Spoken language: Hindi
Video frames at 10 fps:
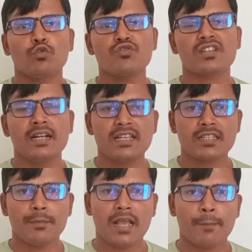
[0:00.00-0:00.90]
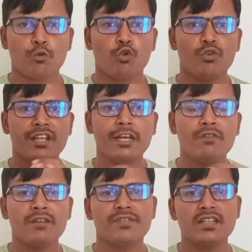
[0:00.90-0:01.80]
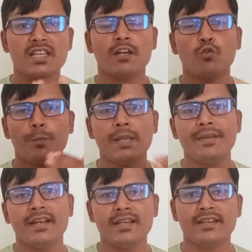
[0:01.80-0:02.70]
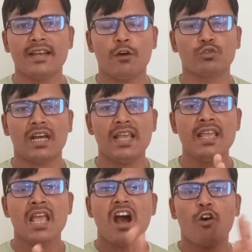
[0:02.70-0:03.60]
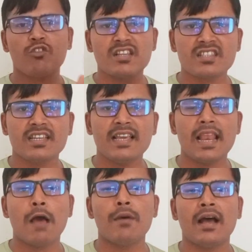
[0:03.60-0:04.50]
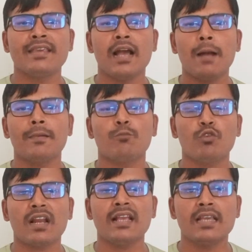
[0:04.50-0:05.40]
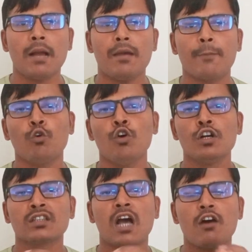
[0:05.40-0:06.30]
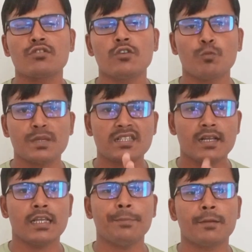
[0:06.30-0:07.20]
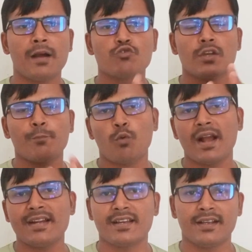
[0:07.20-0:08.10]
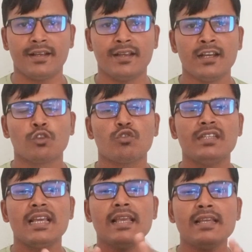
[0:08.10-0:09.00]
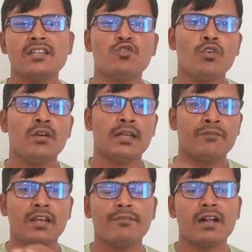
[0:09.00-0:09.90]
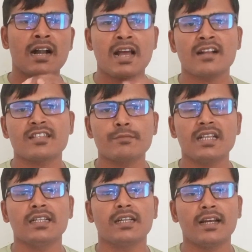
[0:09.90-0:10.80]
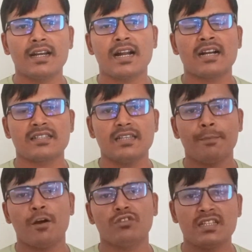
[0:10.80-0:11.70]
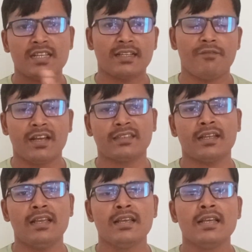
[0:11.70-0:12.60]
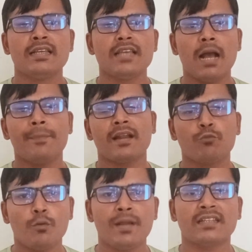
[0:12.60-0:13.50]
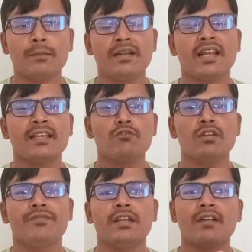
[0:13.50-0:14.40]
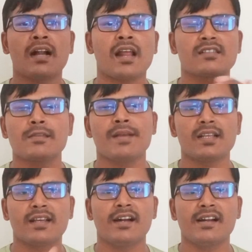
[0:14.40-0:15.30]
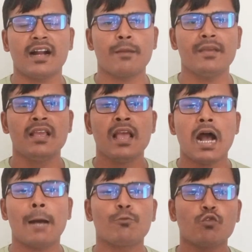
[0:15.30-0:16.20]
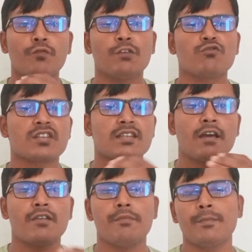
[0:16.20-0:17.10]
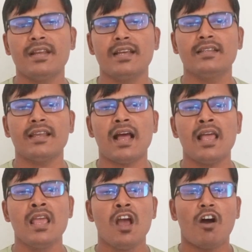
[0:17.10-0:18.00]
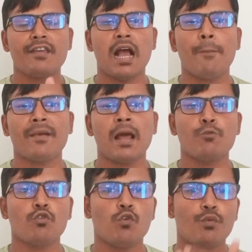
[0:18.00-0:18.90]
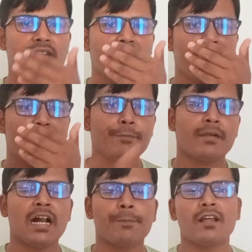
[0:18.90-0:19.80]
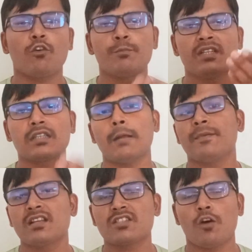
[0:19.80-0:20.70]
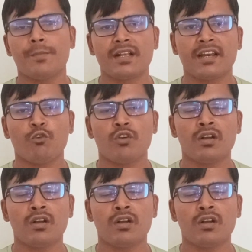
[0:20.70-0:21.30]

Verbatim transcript: तो उस कंडीशन में आप लोग को रिन्यूअल फीस एक रुपए भी नहीं देना होता है और इसके अलावा यहाँ पर बोल रहा है कि हम आपको थाउजेंड रुपीज का गिफ्ट बाउचर प्रोवाइड करेंगे तो ये जो फ्लिपकार्ट एक्सिस बैंक के क्रेडिट कार्ड से ये बहुत ही ज्यादा बेहतर है यहाँ पर हमको बेहतर मिल रहा है क्योंकि फ्लिपकार्ट एक्सिस बैंक के क्रेडिट कार्ड में आप लोग को फ्यूल सचा वेबर भी नहीं दे रहा है और यहाँ पर आप लोग को ओनली फ्लिपकार्ट पर और मित्रा पर ही शॉपिंग